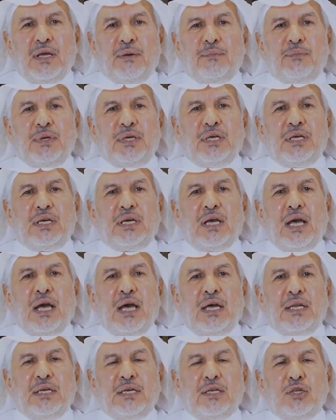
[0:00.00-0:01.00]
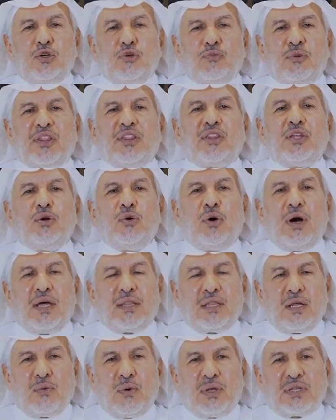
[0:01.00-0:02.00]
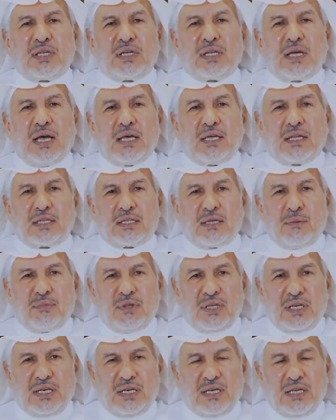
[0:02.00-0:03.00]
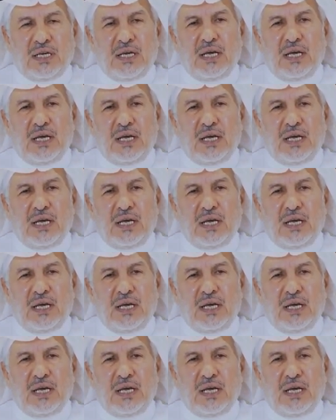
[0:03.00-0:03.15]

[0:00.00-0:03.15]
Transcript: بان يمثلوا هذا الوطن خير تمثيل